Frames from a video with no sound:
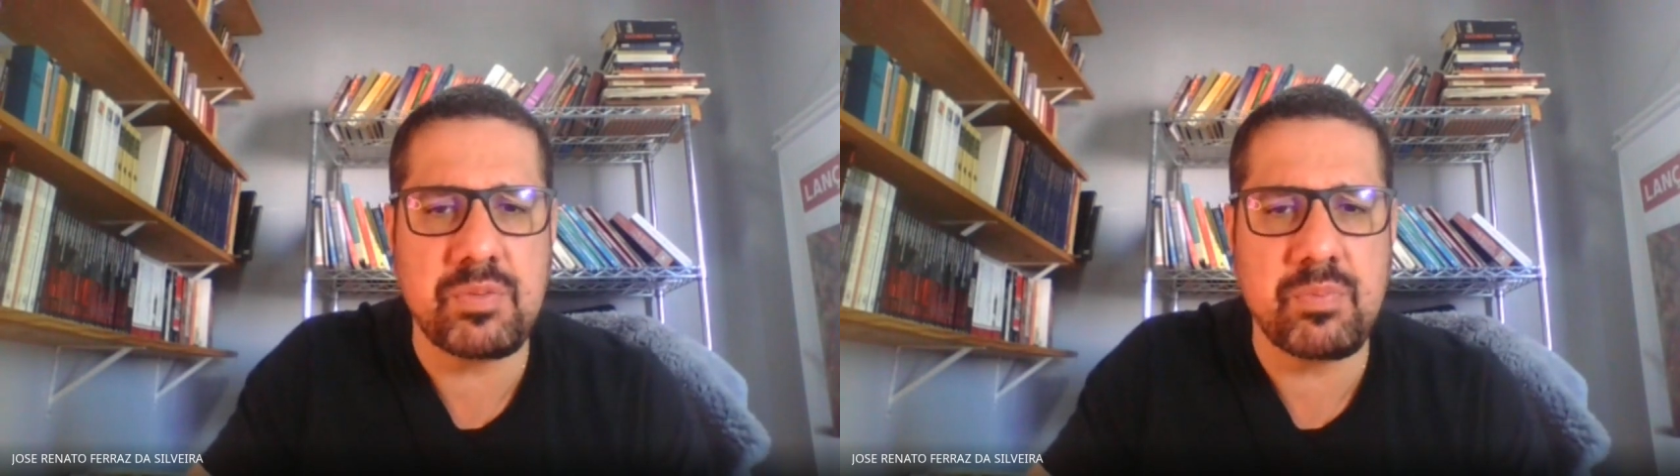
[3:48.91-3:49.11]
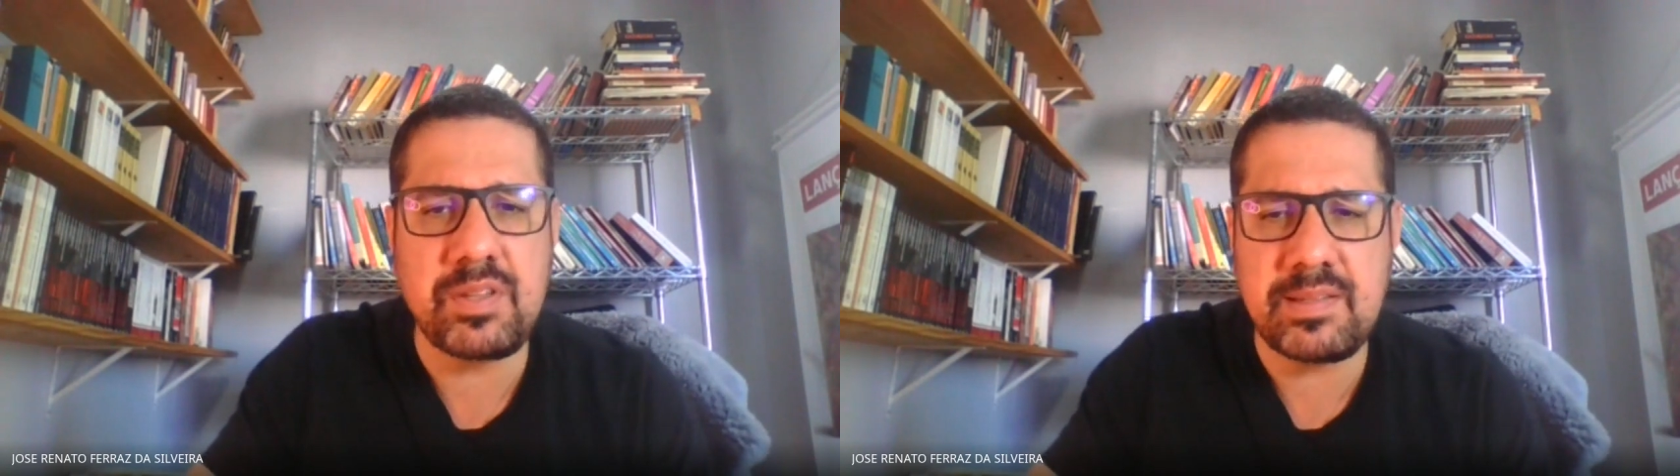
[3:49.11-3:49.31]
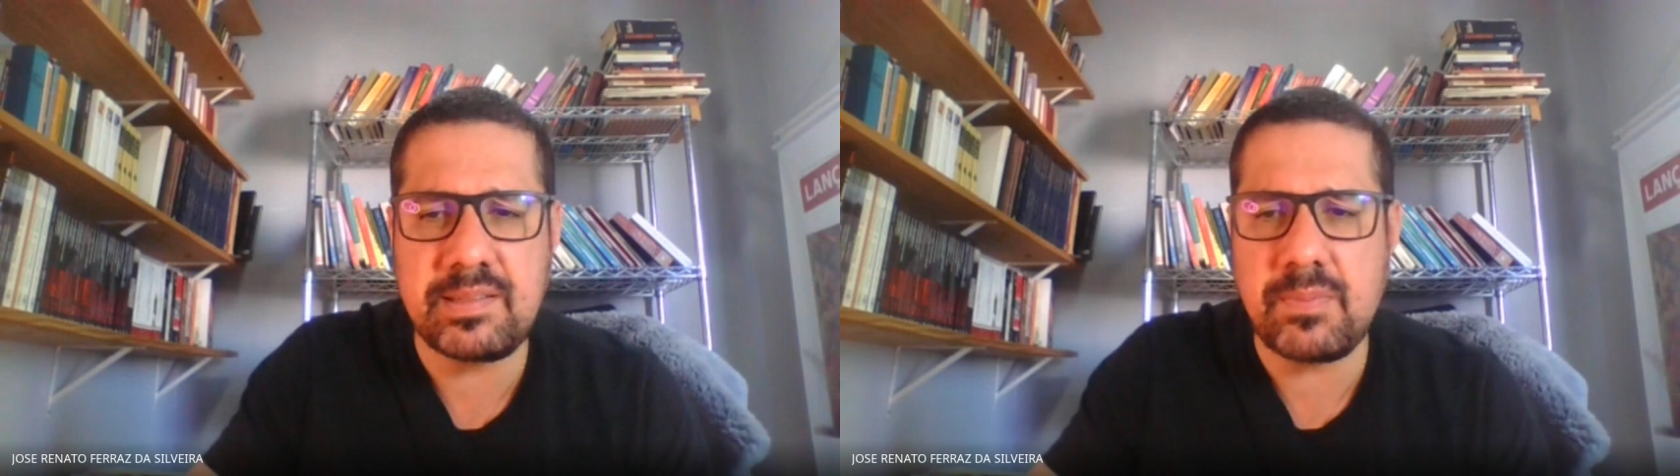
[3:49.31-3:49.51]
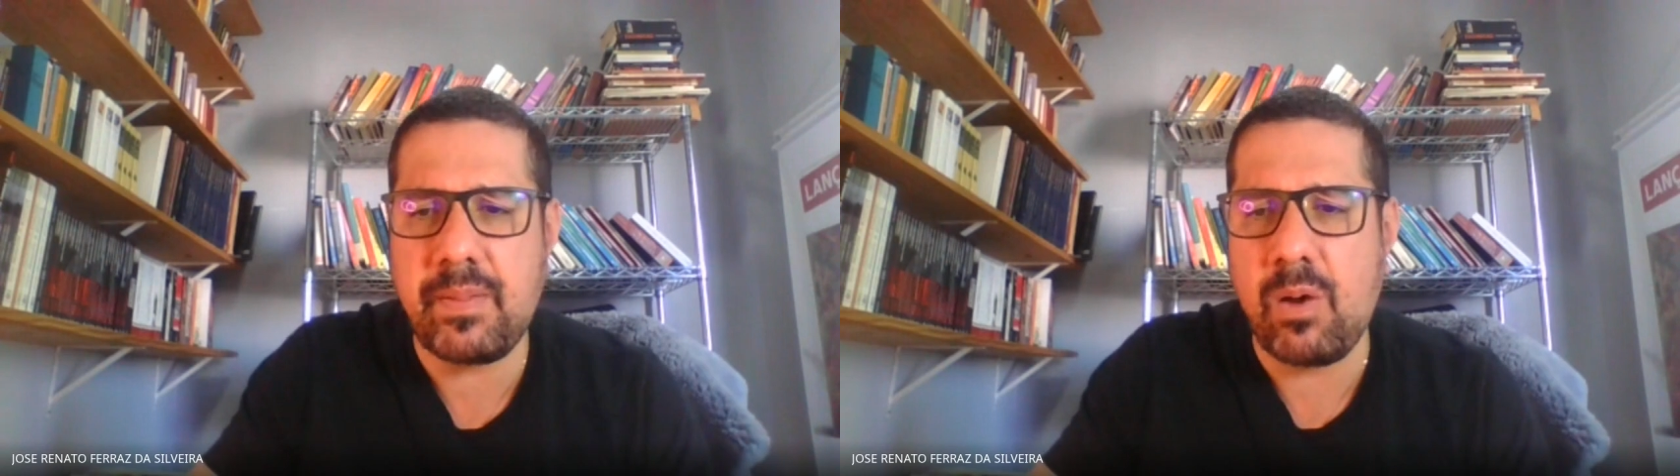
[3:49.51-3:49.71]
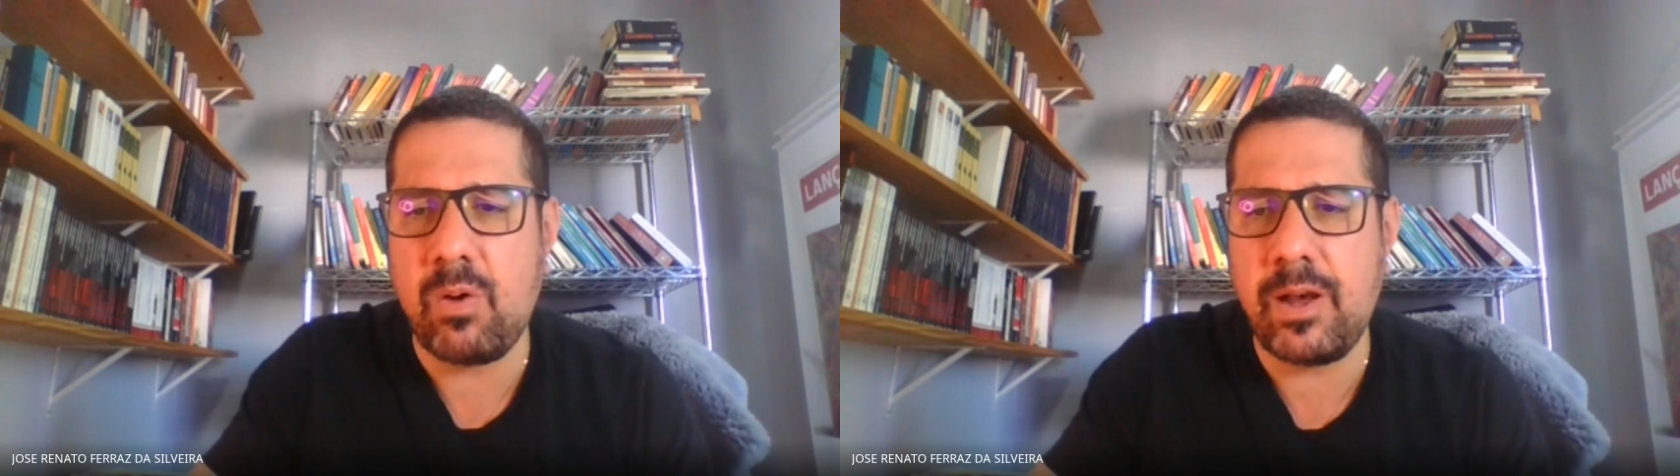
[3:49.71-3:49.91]
muito em cima
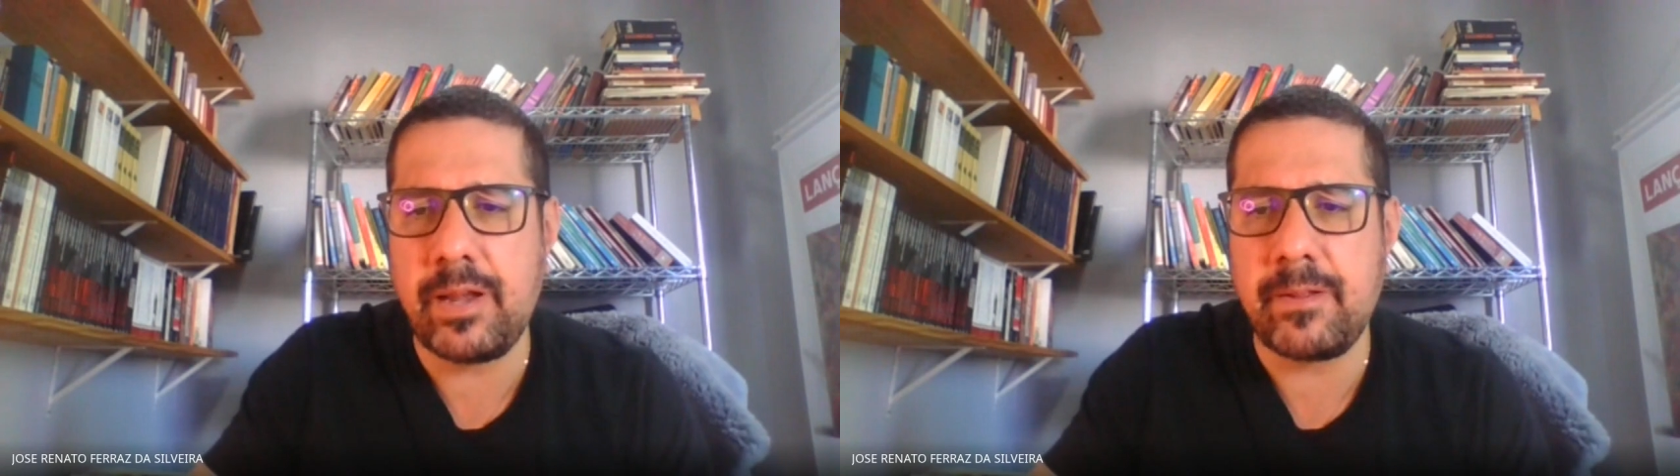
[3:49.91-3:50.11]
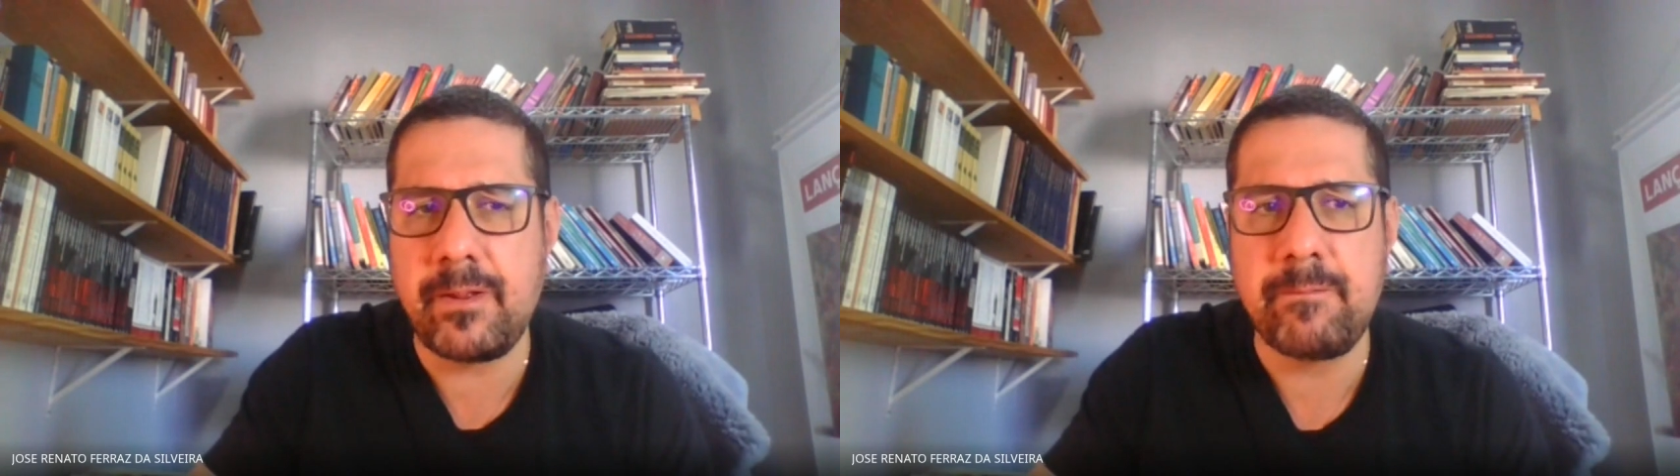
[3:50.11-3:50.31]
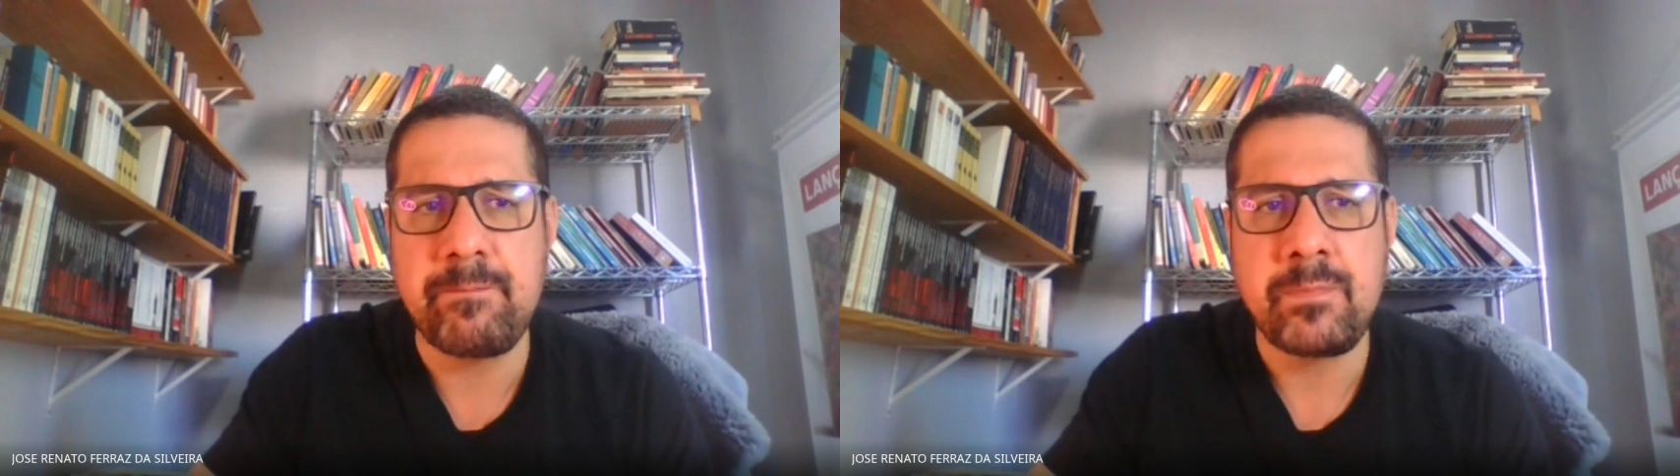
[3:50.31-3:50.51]
da hora, né?